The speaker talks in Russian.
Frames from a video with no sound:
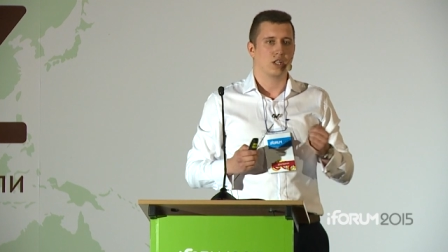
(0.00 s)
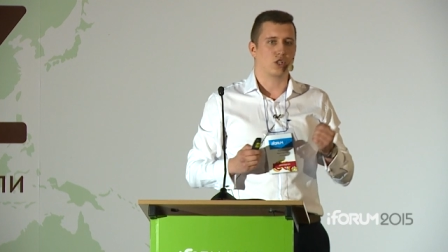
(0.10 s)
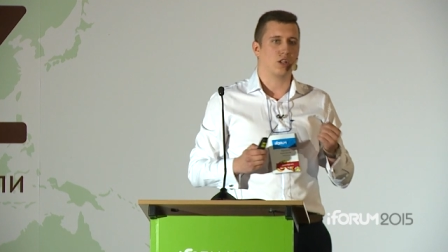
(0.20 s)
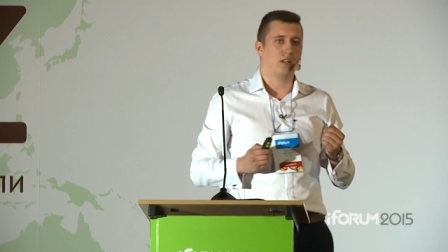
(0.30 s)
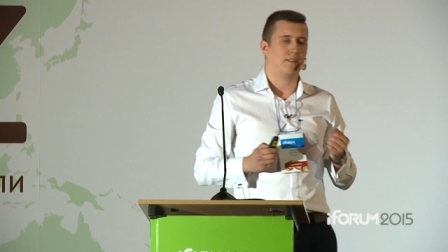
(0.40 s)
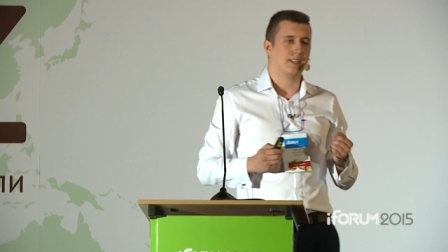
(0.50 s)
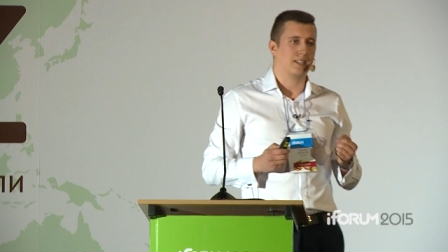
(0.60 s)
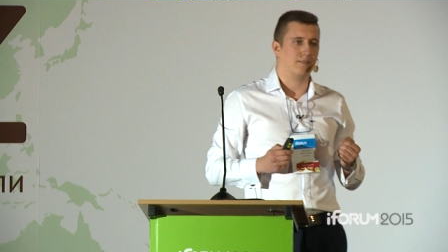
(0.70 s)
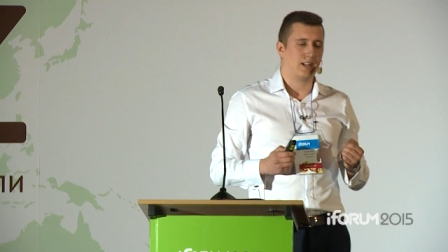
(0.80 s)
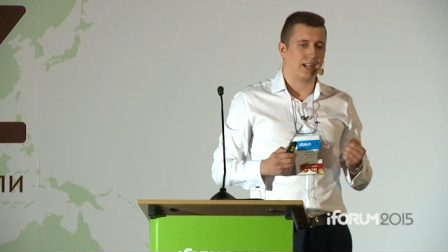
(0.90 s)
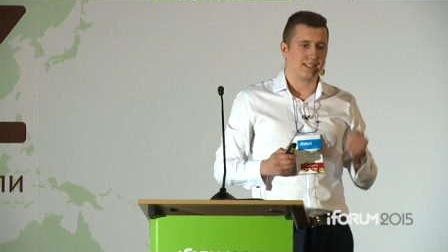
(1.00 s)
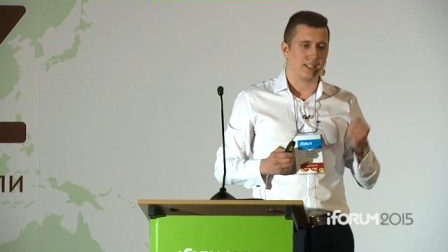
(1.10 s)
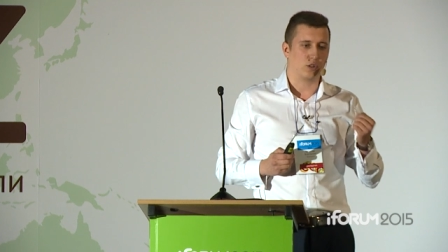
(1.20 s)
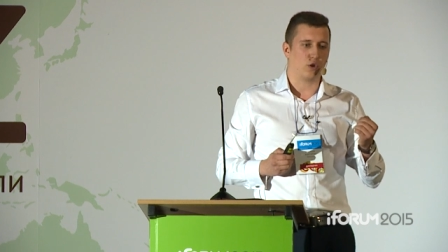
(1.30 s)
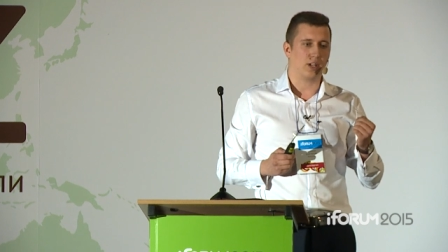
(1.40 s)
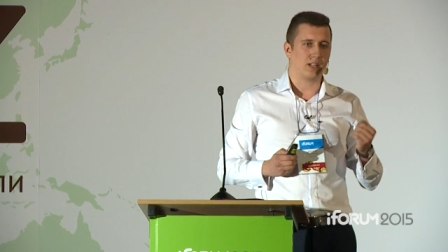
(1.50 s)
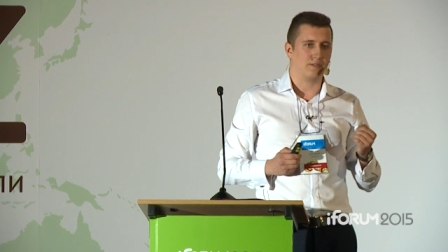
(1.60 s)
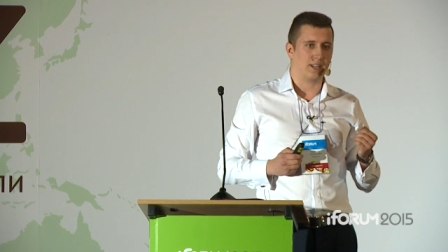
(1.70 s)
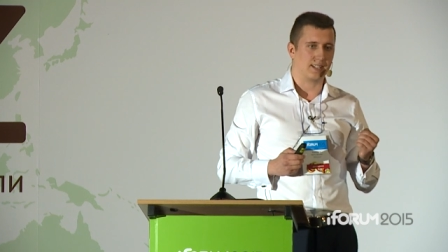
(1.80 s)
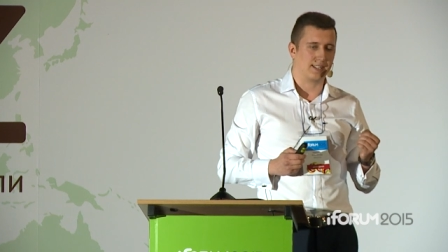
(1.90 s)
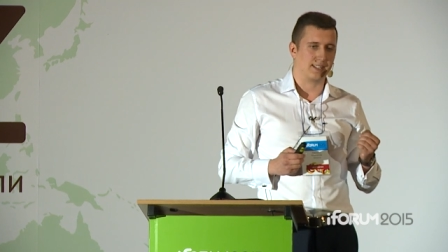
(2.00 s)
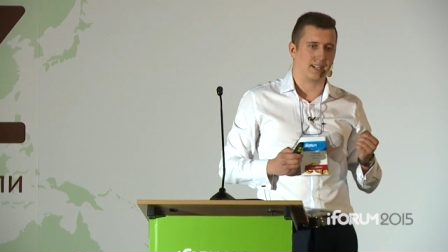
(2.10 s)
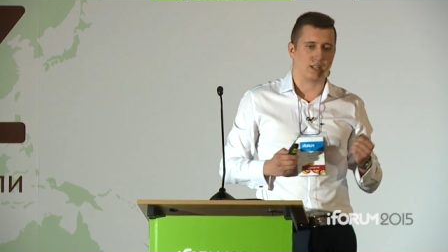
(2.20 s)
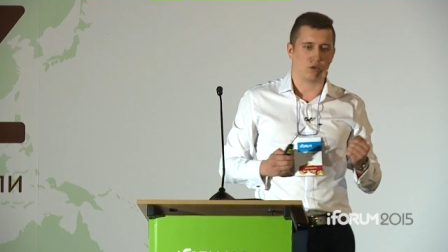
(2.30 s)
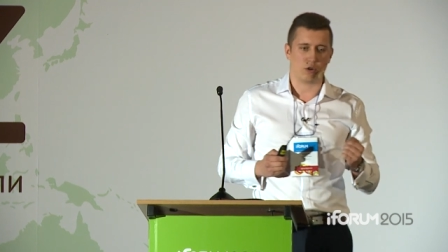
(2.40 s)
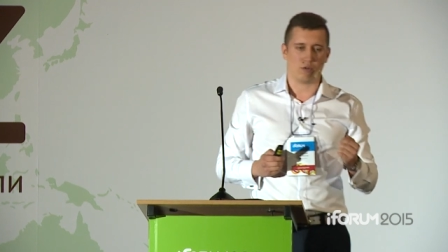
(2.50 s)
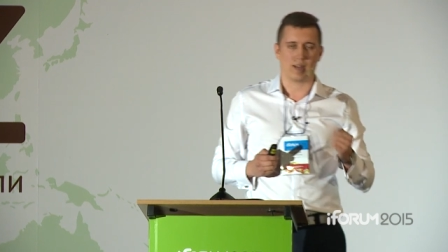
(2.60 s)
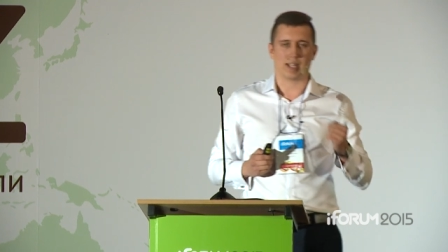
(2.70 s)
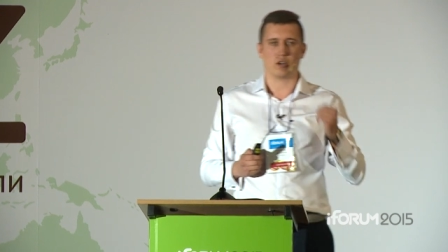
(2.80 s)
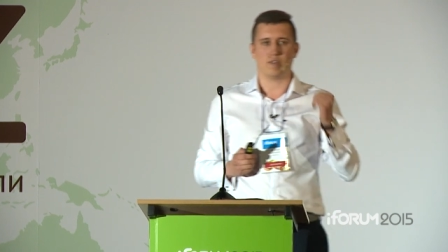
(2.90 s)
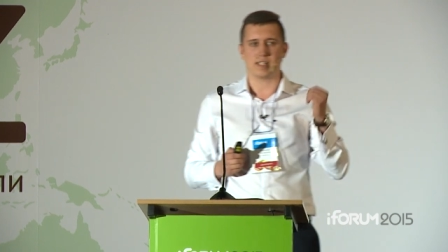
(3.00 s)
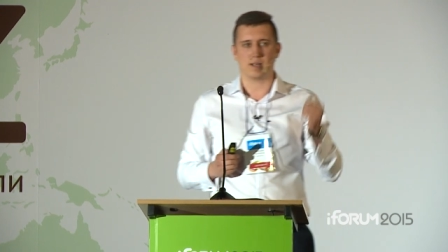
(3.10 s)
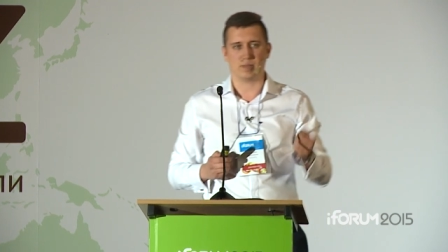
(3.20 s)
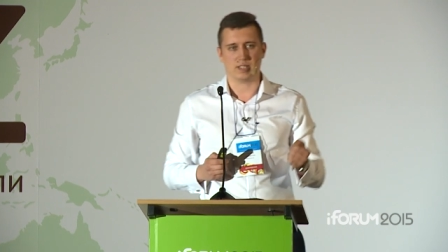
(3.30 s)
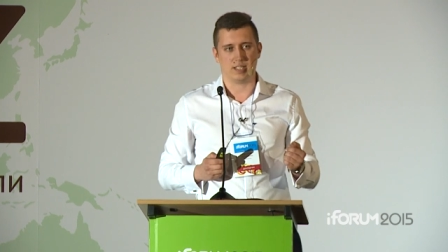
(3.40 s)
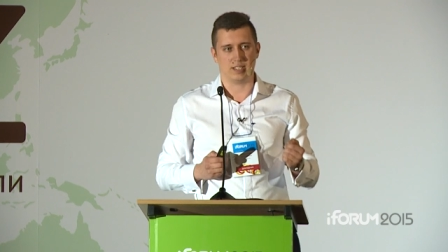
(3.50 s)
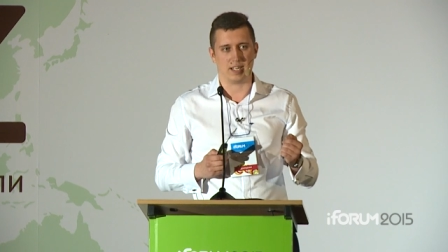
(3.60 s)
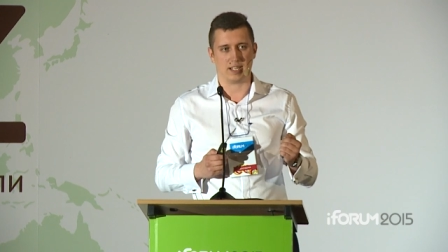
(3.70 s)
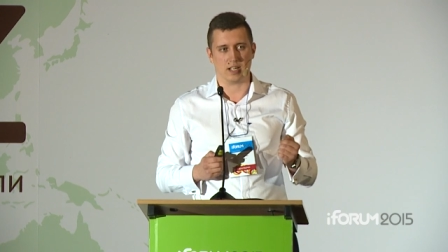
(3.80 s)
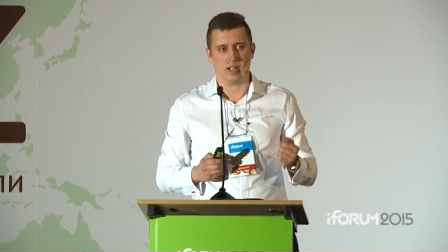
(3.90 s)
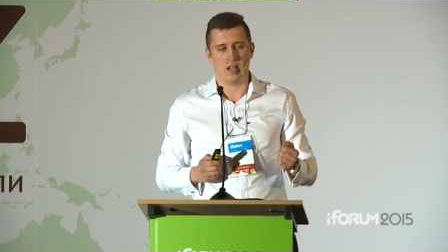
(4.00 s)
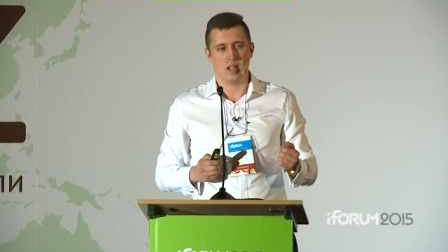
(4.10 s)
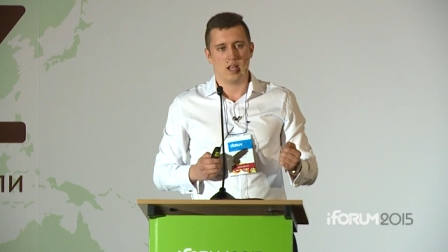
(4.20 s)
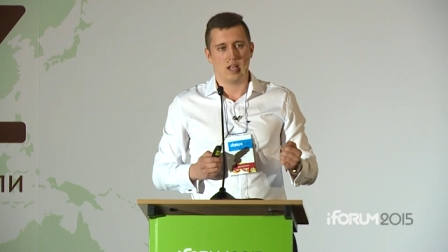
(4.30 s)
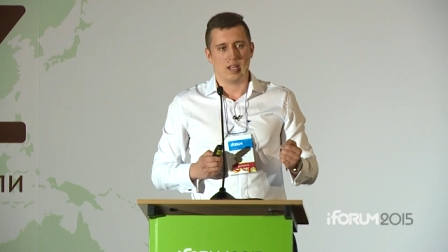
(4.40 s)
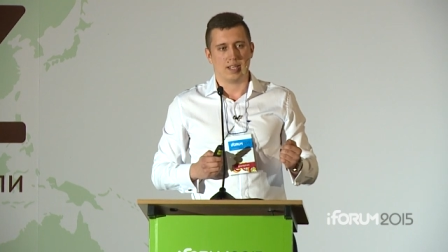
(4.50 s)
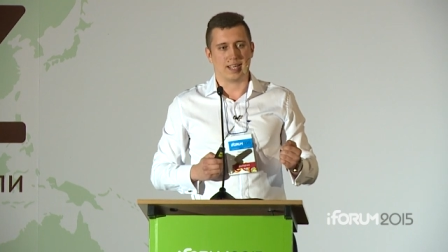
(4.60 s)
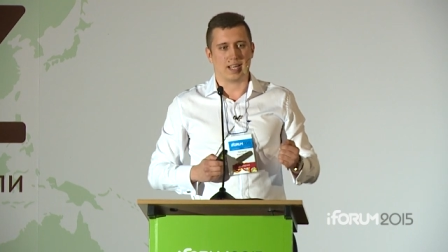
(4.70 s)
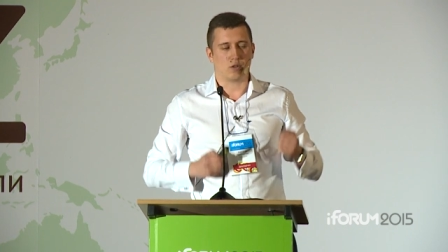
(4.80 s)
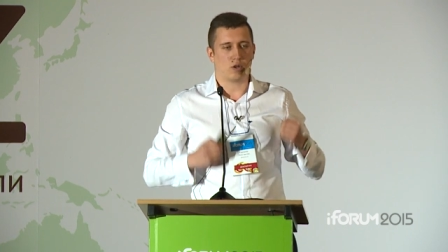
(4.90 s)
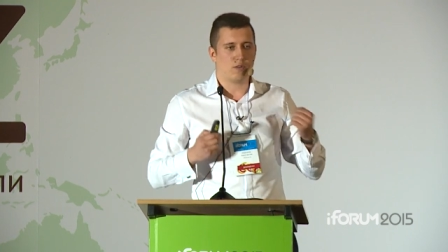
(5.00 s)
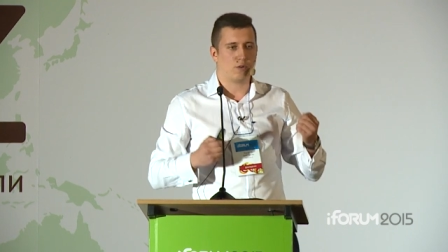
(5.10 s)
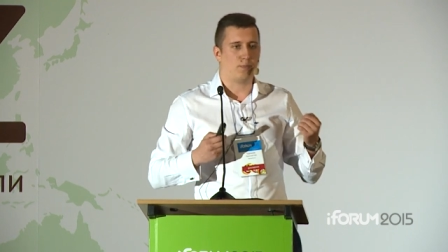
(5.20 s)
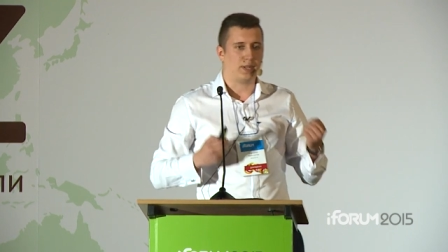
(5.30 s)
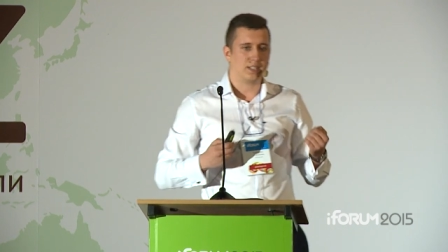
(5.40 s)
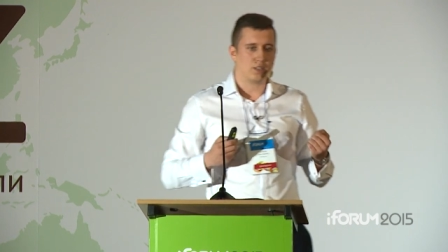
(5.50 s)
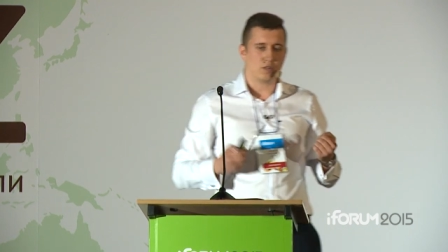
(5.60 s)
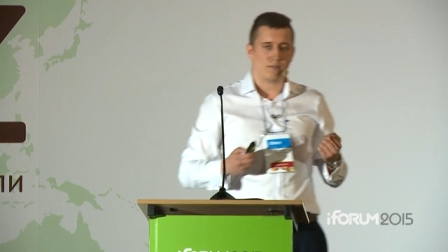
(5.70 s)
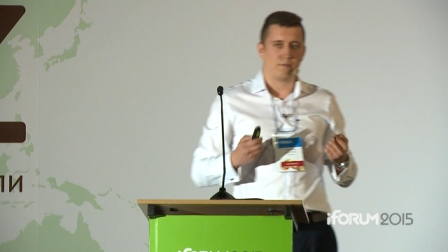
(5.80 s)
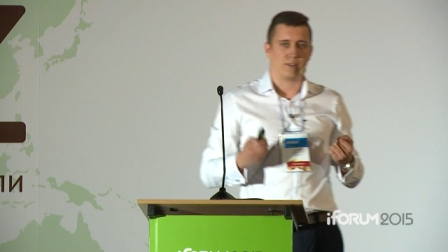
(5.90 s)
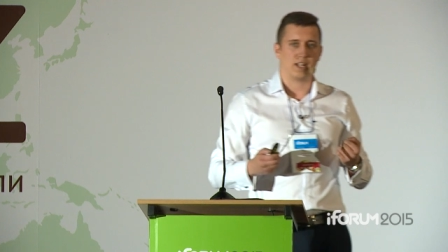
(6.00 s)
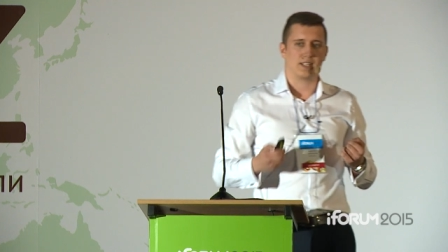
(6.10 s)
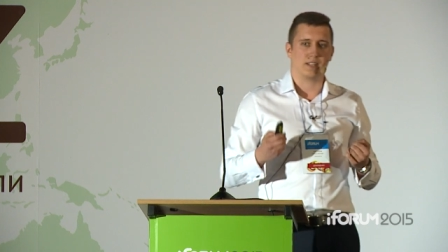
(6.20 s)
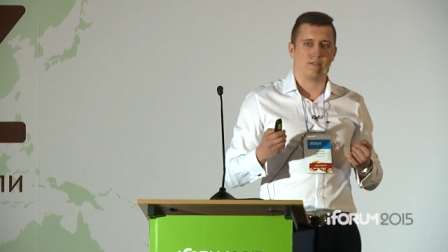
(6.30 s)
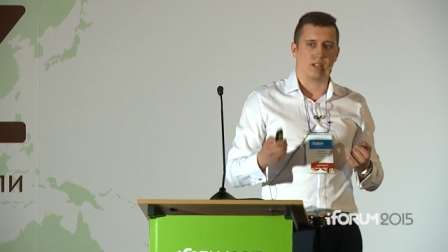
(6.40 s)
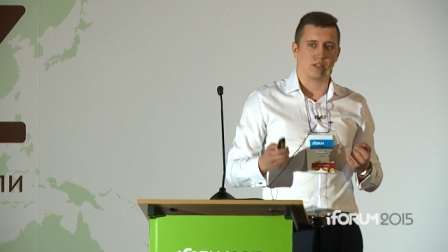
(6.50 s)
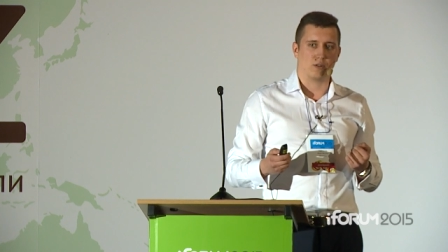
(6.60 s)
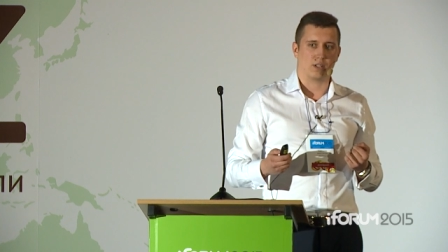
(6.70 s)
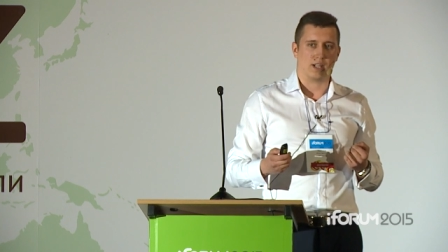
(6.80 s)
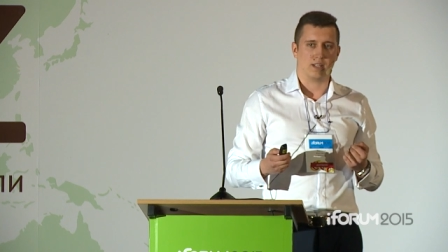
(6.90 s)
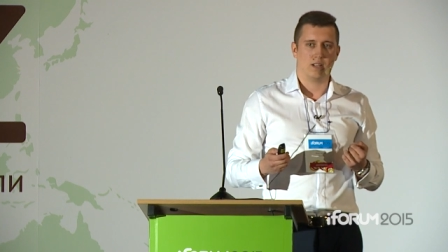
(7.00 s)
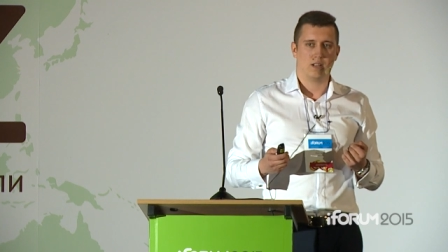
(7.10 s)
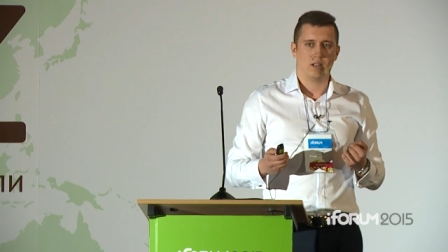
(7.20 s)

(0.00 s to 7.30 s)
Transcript: что для вас является той конверсией, за которую вы готовы заплатить деньги и которая вот принесет вам финансовый результат.